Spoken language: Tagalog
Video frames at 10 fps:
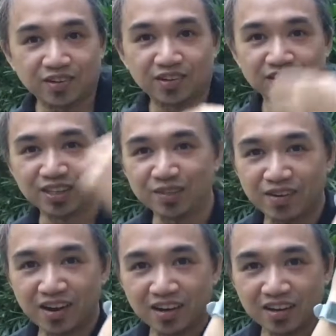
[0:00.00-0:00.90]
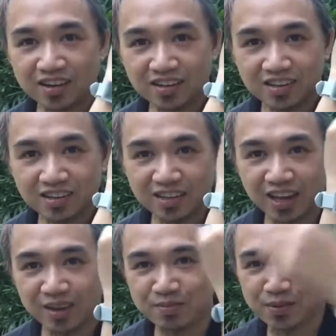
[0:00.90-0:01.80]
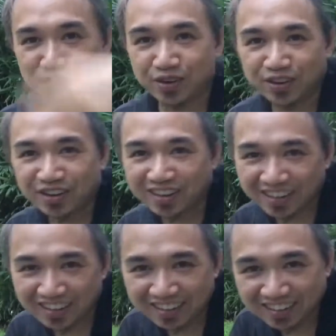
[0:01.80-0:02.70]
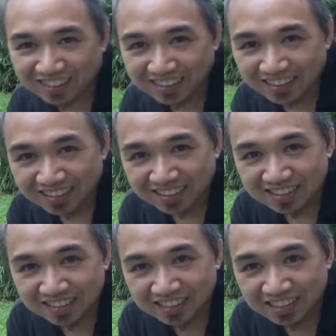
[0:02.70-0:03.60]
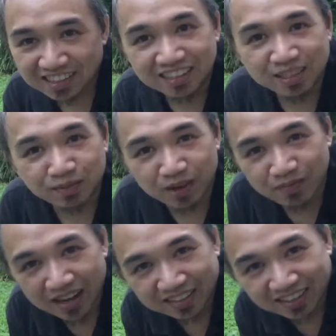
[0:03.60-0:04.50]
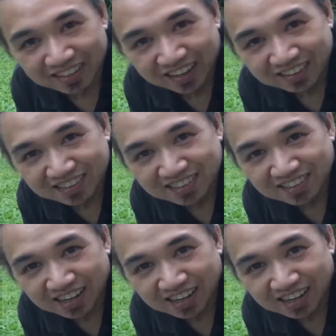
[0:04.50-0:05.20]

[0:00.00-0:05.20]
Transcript: Oh, di Game Boy. Stick sa mga batang 90s